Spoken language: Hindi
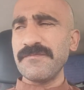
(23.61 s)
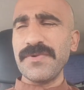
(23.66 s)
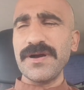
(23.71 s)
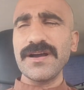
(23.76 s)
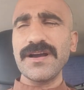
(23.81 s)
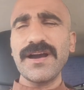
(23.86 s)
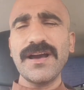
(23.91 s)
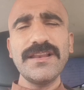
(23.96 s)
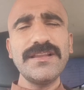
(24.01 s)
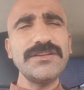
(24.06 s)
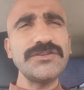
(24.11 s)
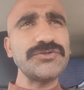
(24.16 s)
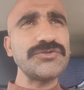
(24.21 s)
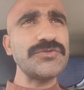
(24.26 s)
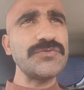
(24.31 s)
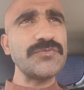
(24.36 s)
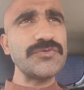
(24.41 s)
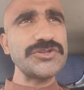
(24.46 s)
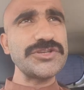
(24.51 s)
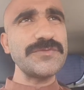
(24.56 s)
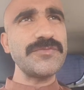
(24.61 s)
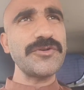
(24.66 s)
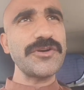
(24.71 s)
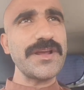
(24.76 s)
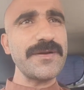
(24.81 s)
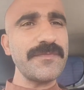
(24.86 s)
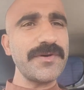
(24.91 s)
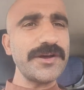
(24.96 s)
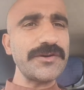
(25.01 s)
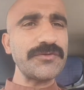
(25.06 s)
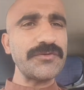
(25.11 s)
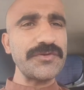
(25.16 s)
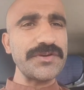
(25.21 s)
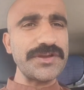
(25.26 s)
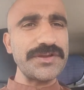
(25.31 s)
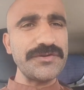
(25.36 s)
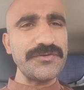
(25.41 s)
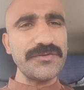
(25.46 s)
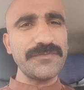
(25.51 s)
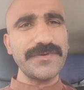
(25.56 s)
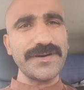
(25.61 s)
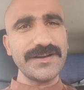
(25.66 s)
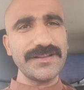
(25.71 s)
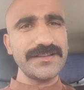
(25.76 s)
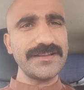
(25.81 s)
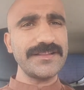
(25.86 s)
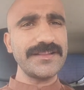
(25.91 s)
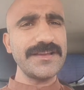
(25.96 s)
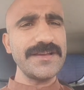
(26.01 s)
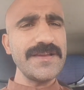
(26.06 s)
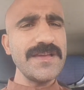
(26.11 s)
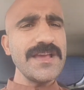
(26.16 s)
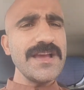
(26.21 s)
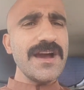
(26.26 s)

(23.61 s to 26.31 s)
बंगाली जो मुजीबर रहमान को हीरो मानते थे